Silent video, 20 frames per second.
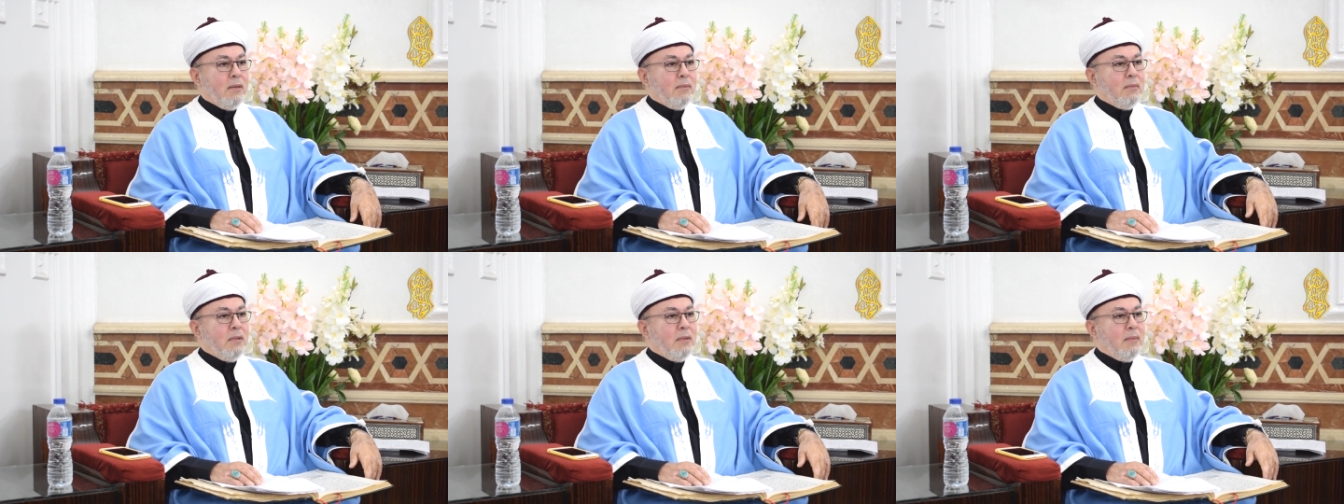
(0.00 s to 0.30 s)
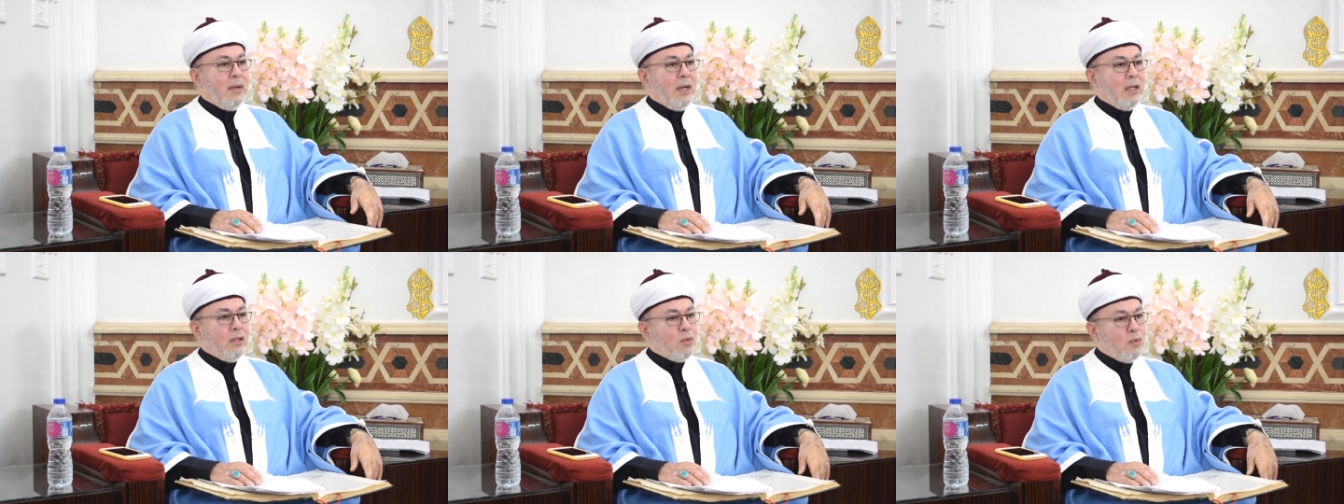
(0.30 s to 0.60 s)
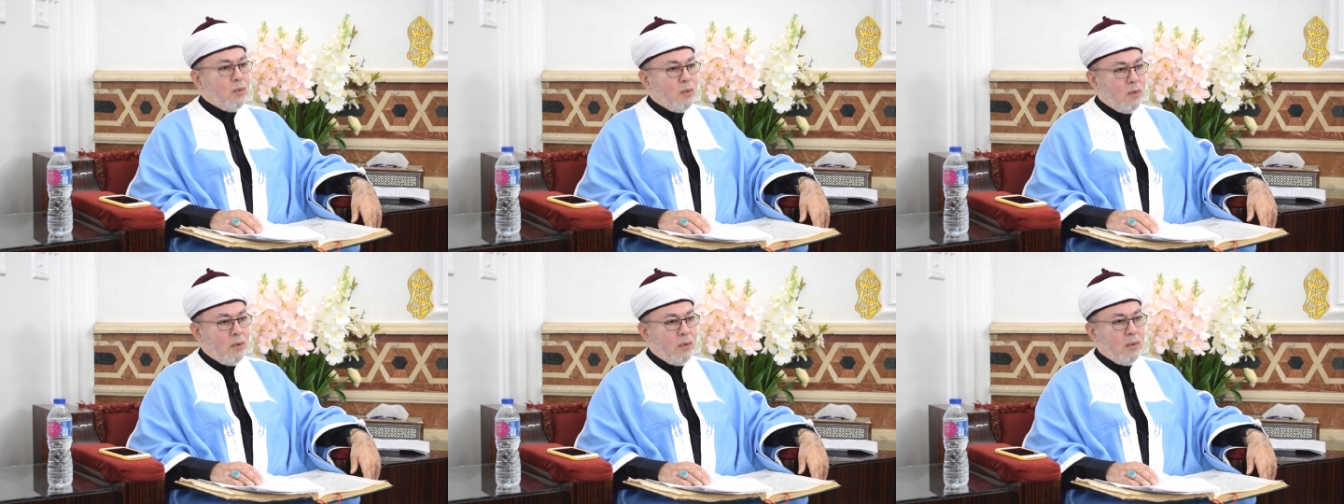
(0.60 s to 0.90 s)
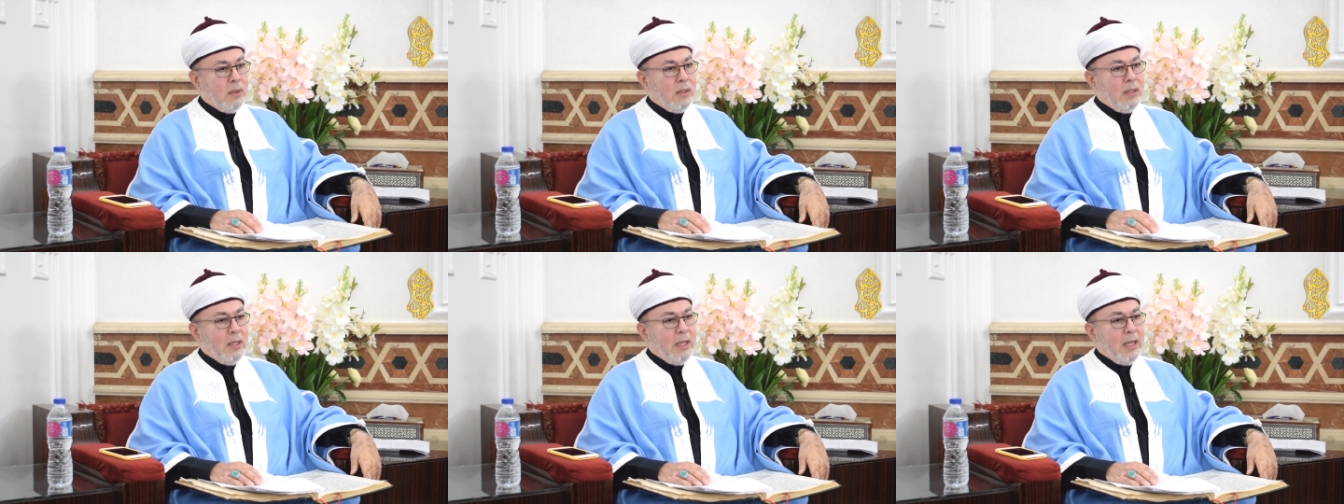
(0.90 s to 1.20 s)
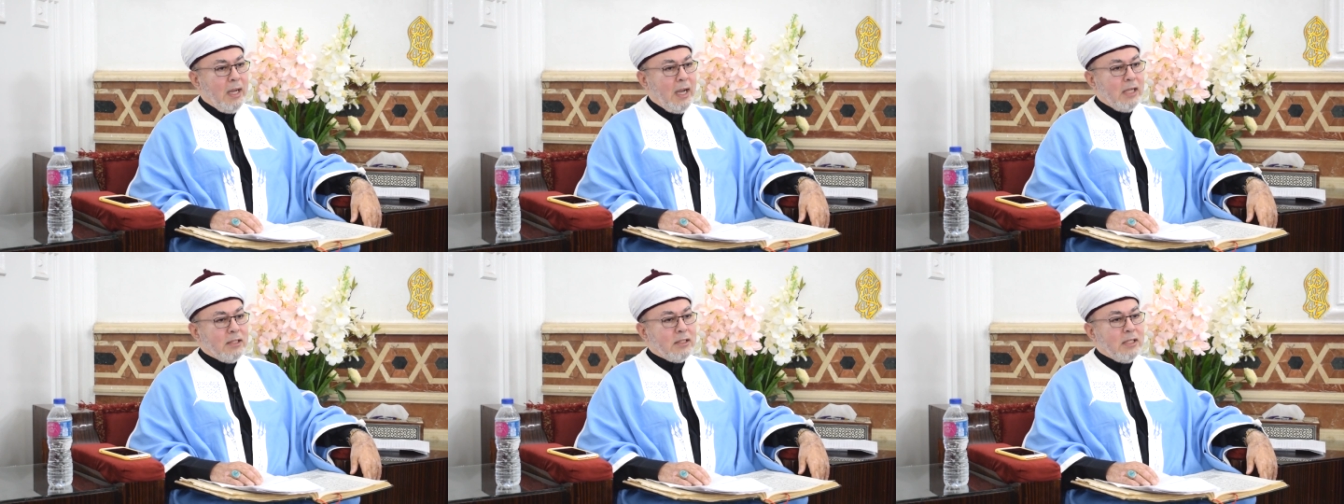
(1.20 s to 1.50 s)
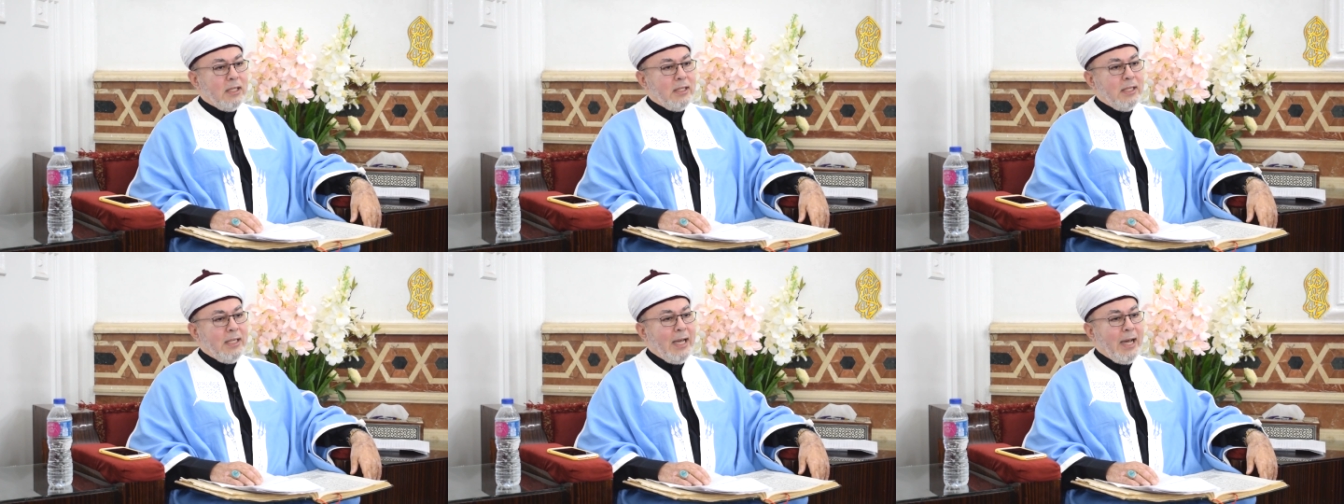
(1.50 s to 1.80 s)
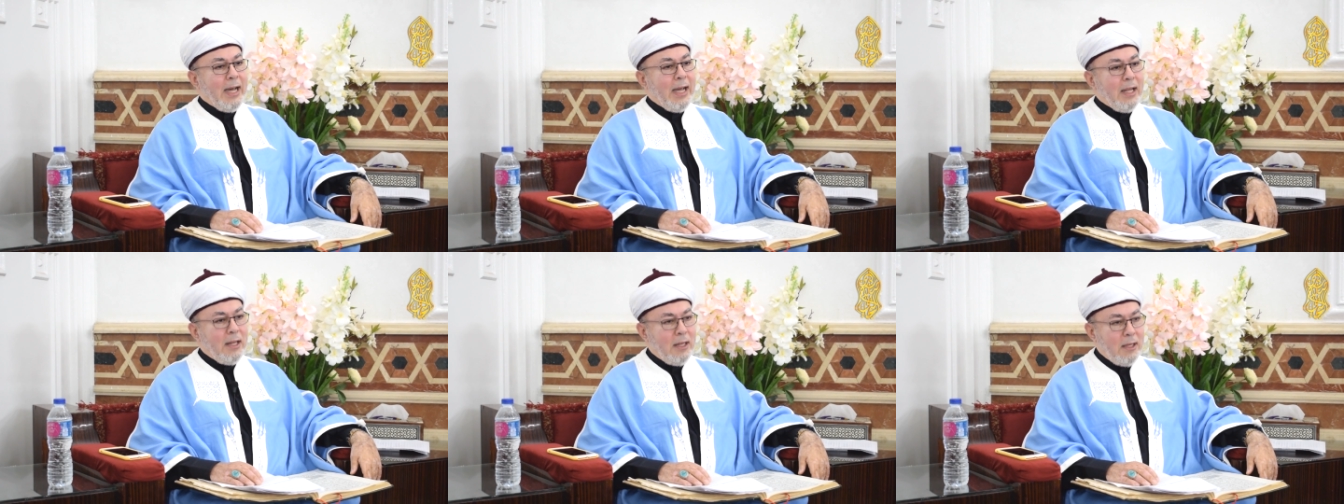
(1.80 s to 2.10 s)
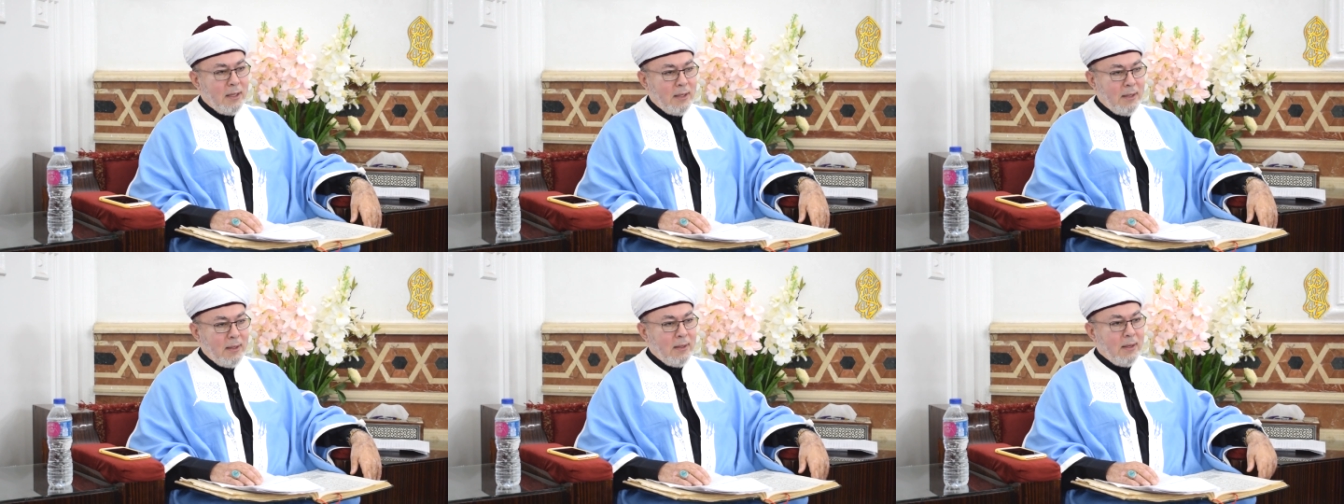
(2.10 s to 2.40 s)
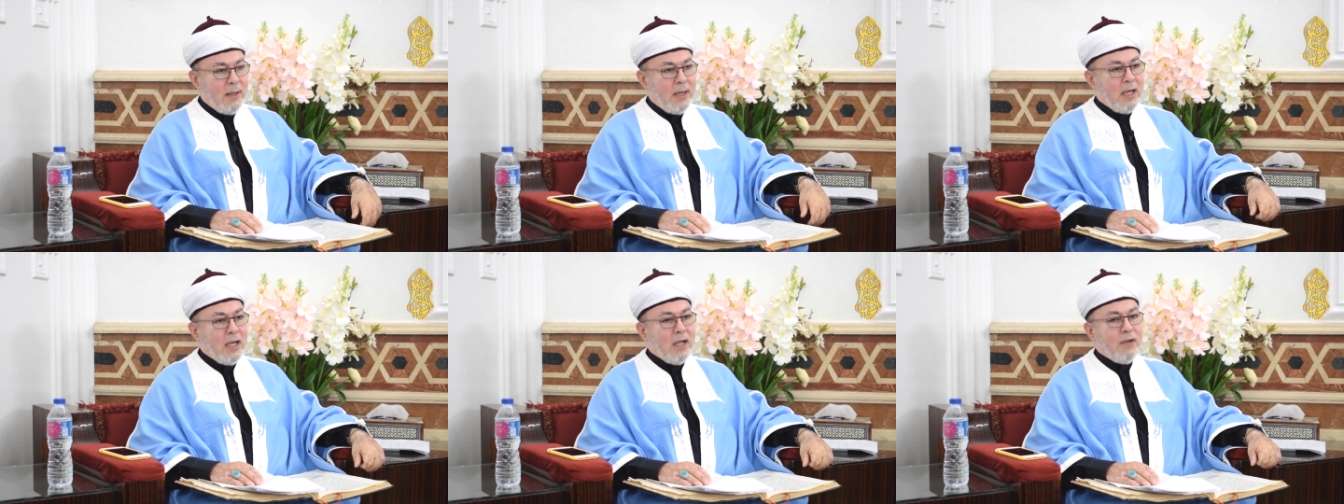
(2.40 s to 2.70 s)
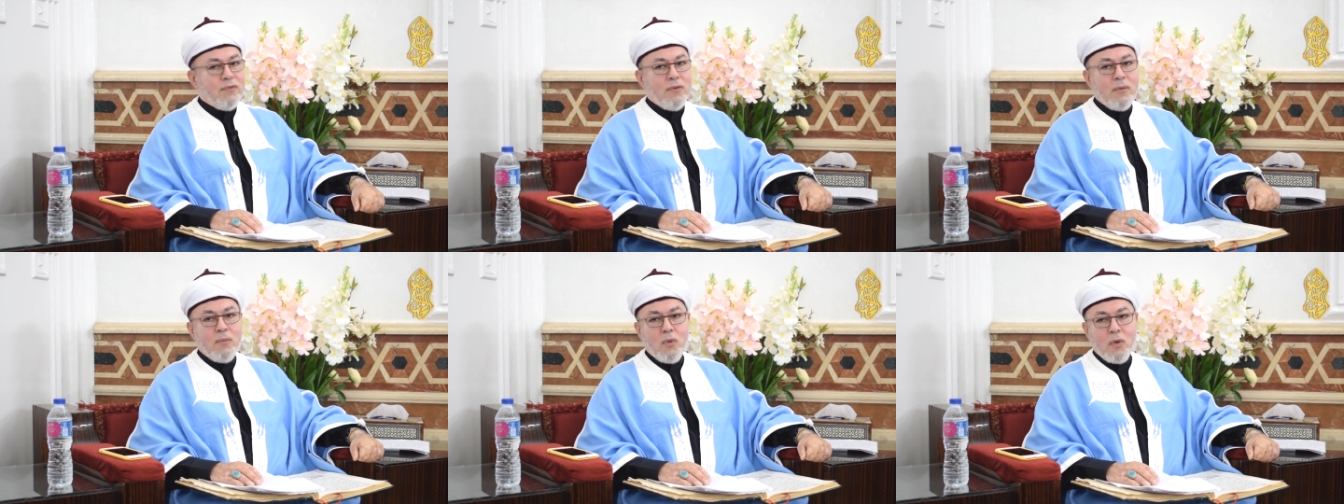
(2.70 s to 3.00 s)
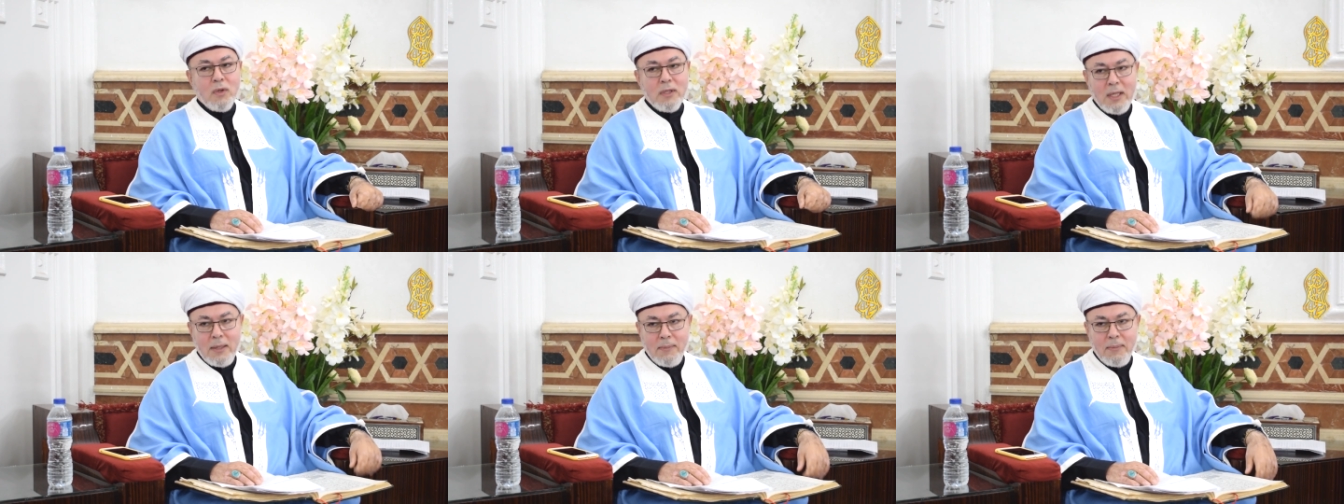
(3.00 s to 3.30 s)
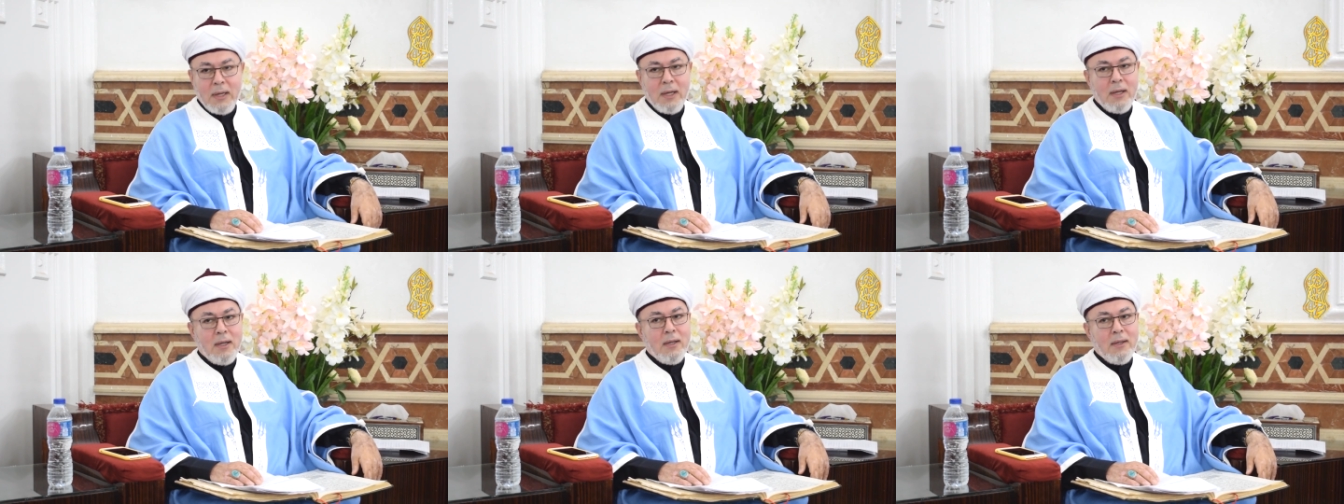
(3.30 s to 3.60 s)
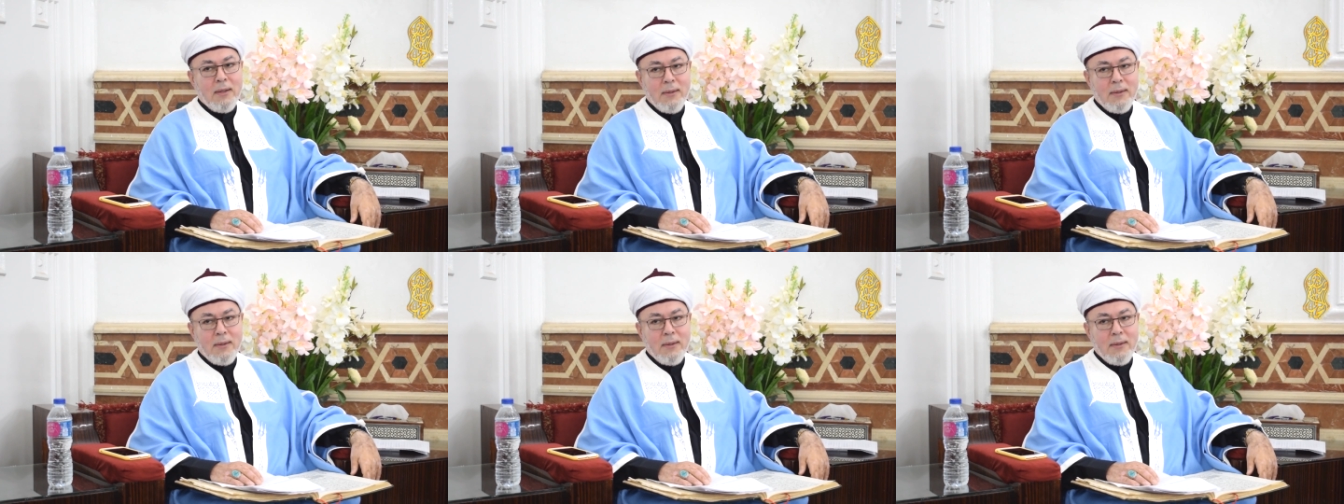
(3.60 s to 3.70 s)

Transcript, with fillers: بيبعته عشان يعالج حاجه في المجتمع